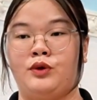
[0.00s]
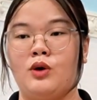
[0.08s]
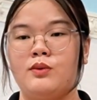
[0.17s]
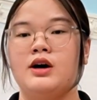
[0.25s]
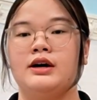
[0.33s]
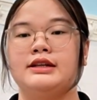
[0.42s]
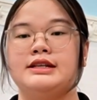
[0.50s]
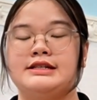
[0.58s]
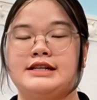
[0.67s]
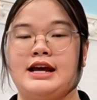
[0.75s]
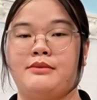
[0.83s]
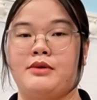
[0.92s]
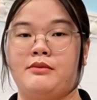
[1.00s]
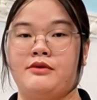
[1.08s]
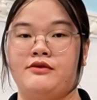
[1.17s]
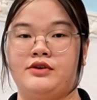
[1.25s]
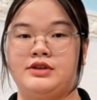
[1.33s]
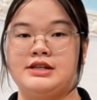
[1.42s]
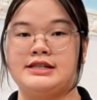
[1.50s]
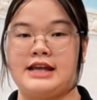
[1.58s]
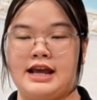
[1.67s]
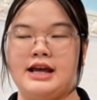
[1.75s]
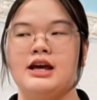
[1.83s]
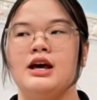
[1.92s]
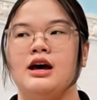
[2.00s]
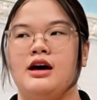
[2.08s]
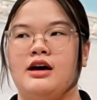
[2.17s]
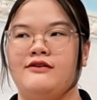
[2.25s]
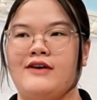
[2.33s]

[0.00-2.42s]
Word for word: tốt hơn cái tình trạng mà mình vừa chia sẻ à,